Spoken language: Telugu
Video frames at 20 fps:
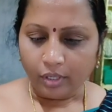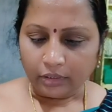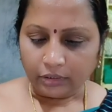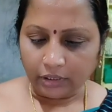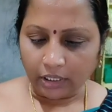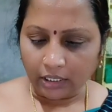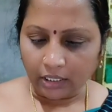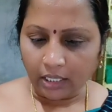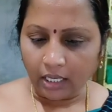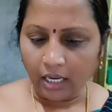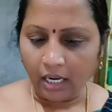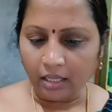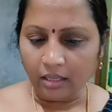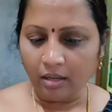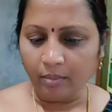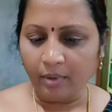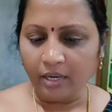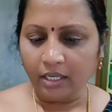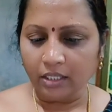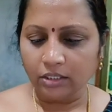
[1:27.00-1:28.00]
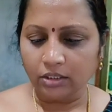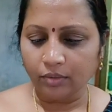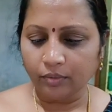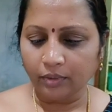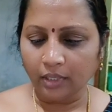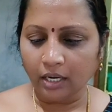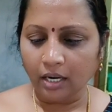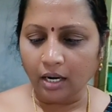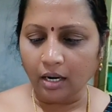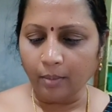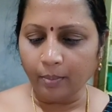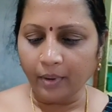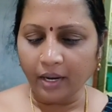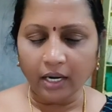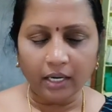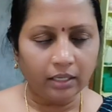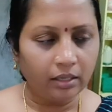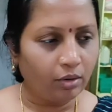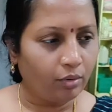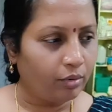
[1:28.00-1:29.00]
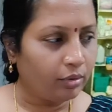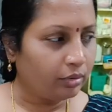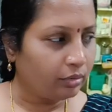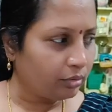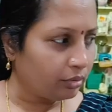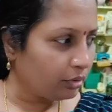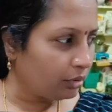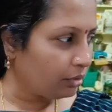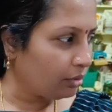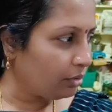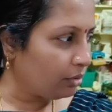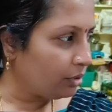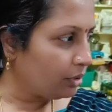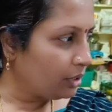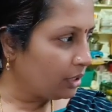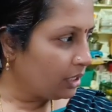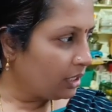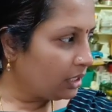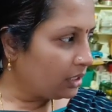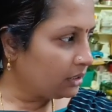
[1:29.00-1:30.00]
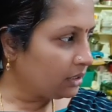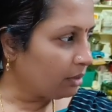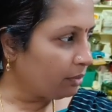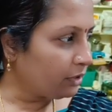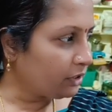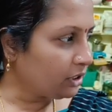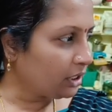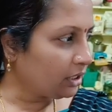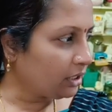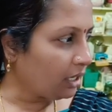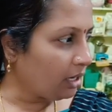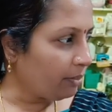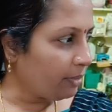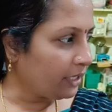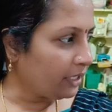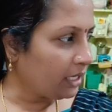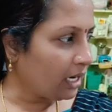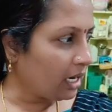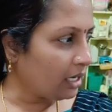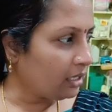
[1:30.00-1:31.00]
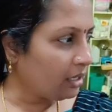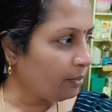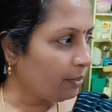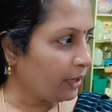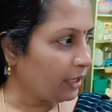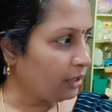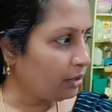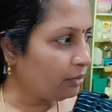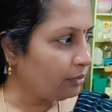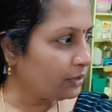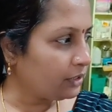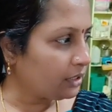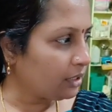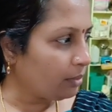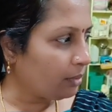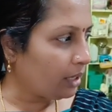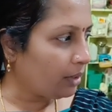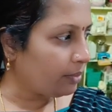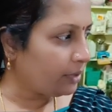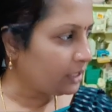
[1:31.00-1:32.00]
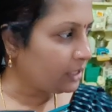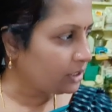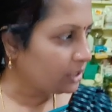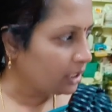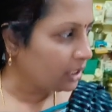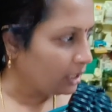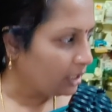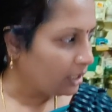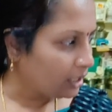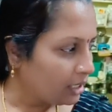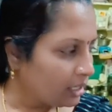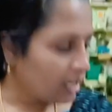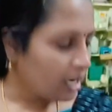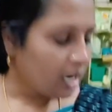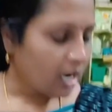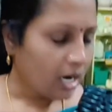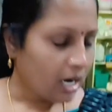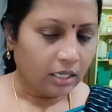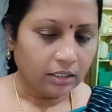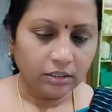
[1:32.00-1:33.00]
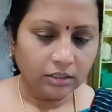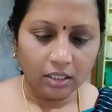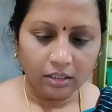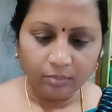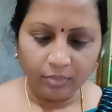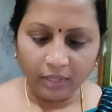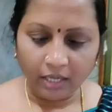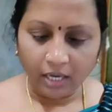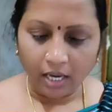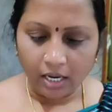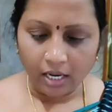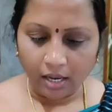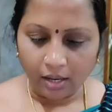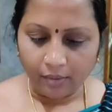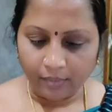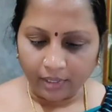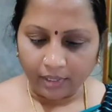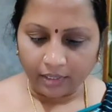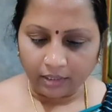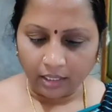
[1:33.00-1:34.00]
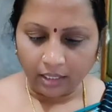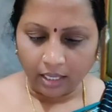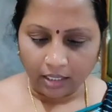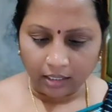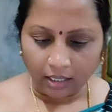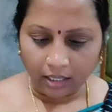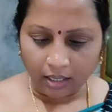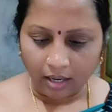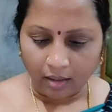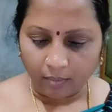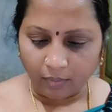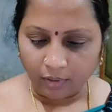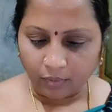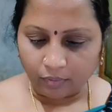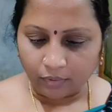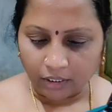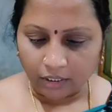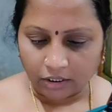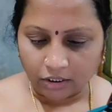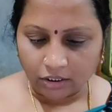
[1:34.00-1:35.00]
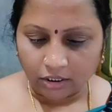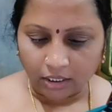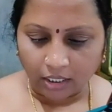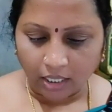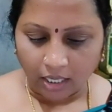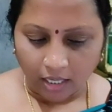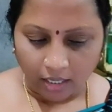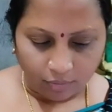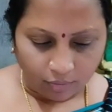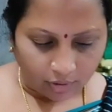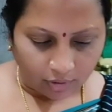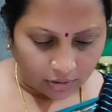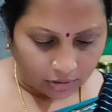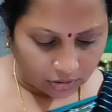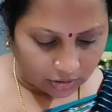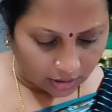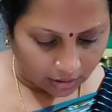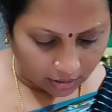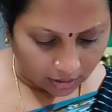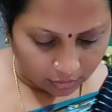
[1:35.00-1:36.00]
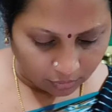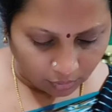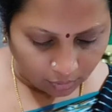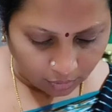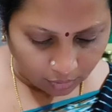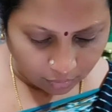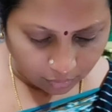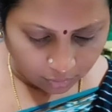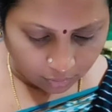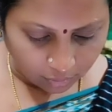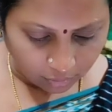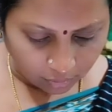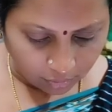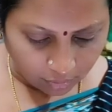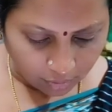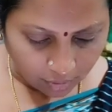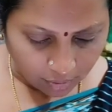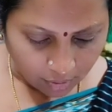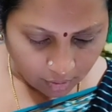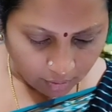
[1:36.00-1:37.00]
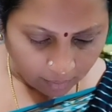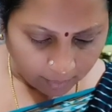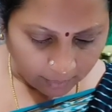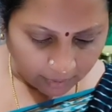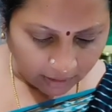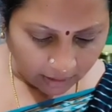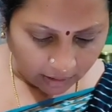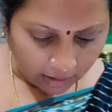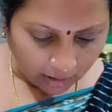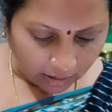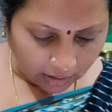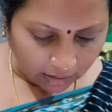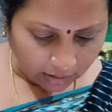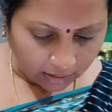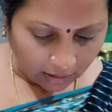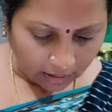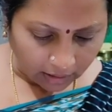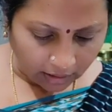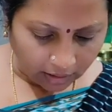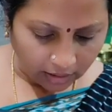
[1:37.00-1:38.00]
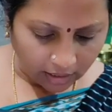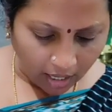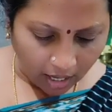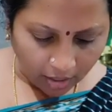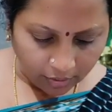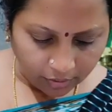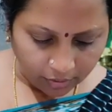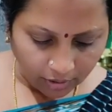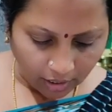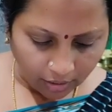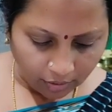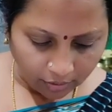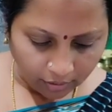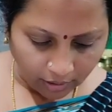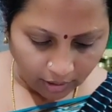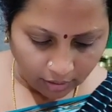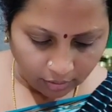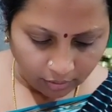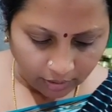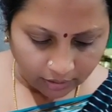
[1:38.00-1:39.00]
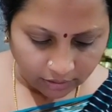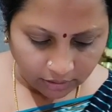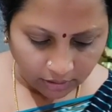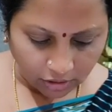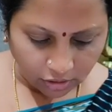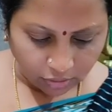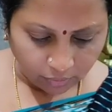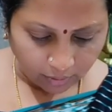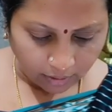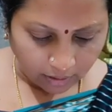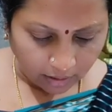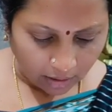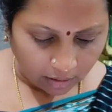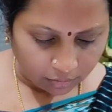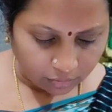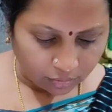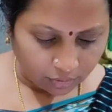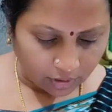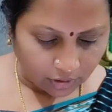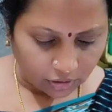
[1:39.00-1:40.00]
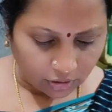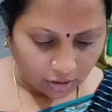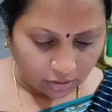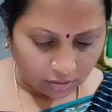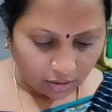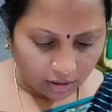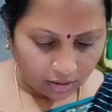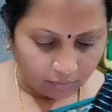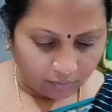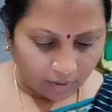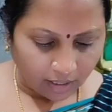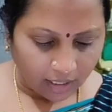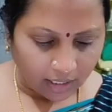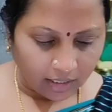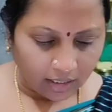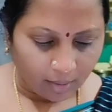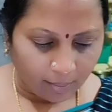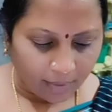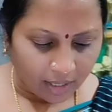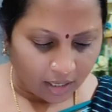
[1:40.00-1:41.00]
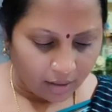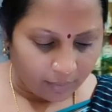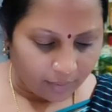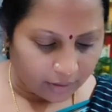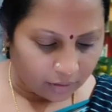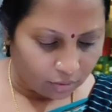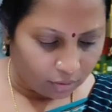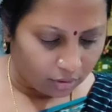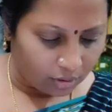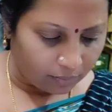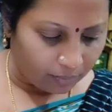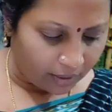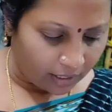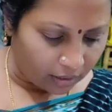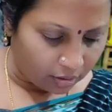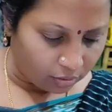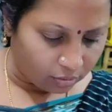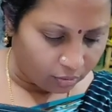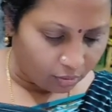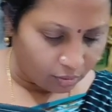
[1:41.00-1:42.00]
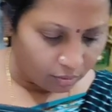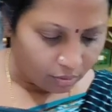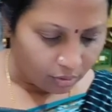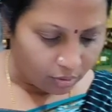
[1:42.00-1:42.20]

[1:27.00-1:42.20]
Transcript: చక్కని అందమైన జీవితం గడపాలని కోరుకుంటూ ఈ సంవత్సరం తలపెట్టిన అన్ని పనులు విజయం లభించి ఆధ్యాత్మికంగా వ్యక్తిగతంగా మీరు ఉన్నత శిఖరాలు అధ్రోహించాలని కోరుకుంటూ మీకు ఎన్నటికి తరగని ఆయుర ఆరోగ్యాలు అష్టైశ్వర్యాలు సుఖశాంతులను ఇవ్వాలని ఆ భగవంతుని బేడుతూ